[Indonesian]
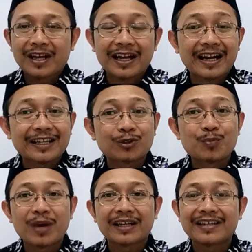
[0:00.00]
Karena itu
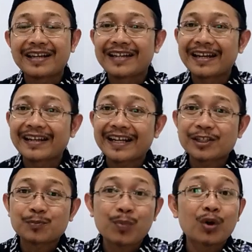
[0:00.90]
bagian dari
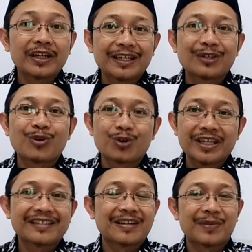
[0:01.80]
respon
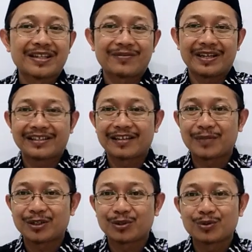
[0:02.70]
ideologis namanya wahai
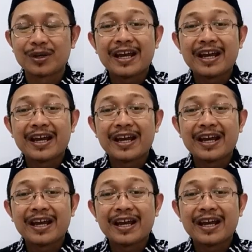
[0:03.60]
sahabatku.